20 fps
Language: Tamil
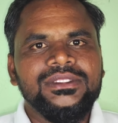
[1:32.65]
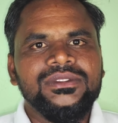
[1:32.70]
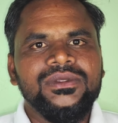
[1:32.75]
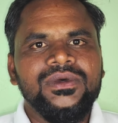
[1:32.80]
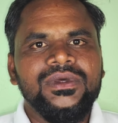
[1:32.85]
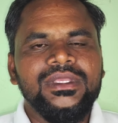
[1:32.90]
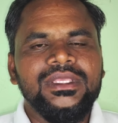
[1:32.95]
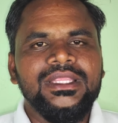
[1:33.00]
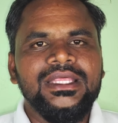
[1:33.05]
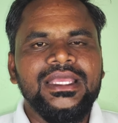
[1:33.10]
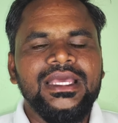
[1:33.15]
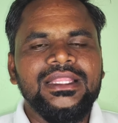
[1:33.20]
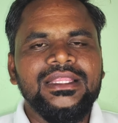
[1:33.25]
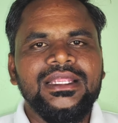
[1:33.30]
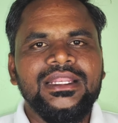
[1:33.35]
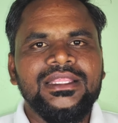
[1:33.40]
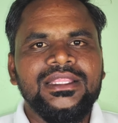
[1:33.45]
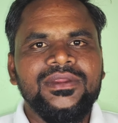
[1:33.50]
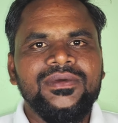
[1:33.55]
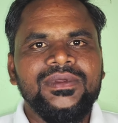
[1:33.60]
ஸோ இது எந்த
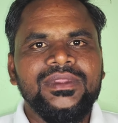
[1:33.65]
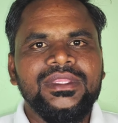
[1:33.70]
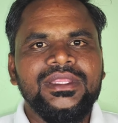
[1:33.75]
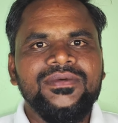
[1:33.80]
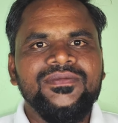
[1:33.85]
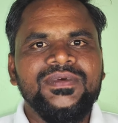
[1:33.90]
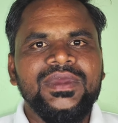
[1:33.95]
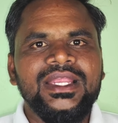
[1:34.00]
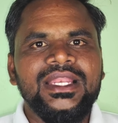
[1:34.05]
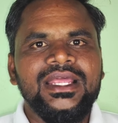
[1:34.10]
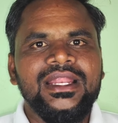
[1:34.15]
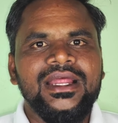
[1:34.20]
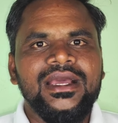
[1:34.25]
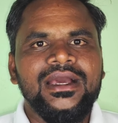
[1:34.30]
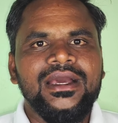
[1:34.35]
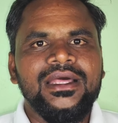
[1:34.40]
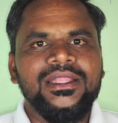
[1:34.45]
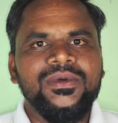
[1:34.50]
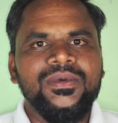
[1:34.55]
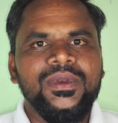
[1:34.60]
இடத்துலையும் வந்து ஃபெயிலியர்
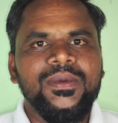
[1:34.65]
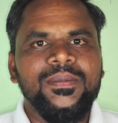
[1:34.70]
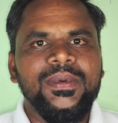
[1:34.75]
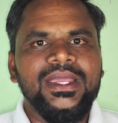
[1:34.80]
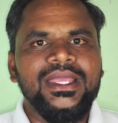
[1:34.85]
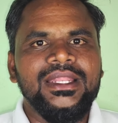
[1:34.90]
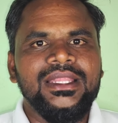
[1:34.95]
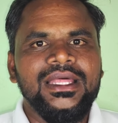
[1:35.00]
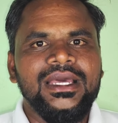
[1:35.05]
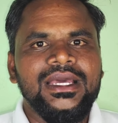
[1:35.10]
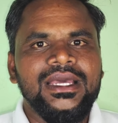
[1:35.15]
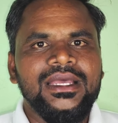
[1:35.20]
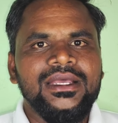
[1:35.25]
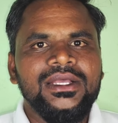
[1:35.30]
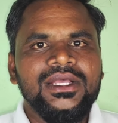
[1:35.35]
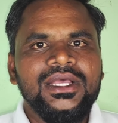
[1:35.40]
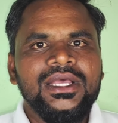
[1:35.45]
ஆகாத ஒரு பயிர் தாங்க